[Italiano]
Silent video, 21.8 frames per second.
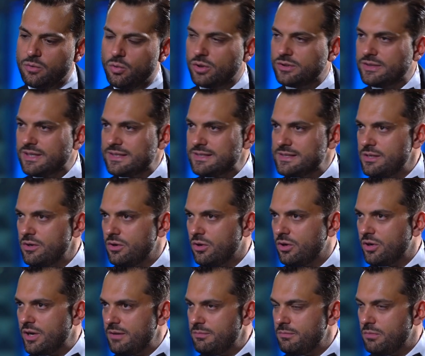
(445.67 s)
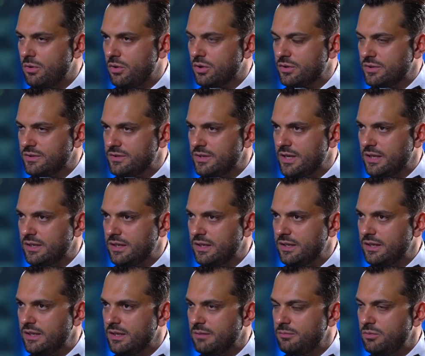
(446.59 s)
quotazione in borsa
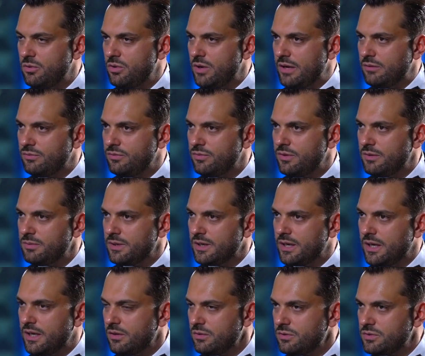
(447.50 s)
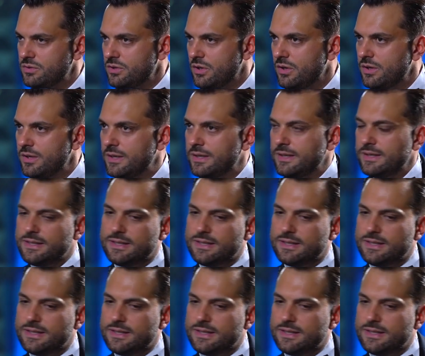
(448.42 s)
di DW DWF perché non so